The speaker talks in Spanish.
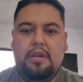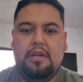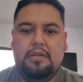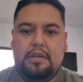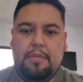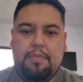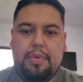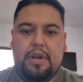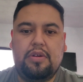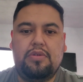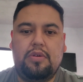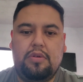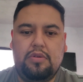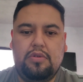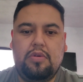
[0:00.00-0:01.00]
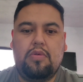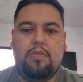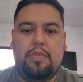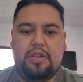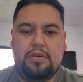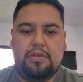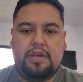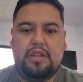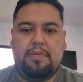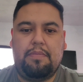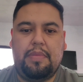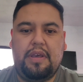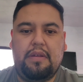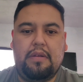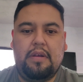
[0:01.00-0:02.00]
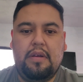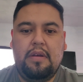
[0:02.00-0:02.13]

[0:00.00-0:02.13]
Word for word: Sí, pero son los documentos que te piden.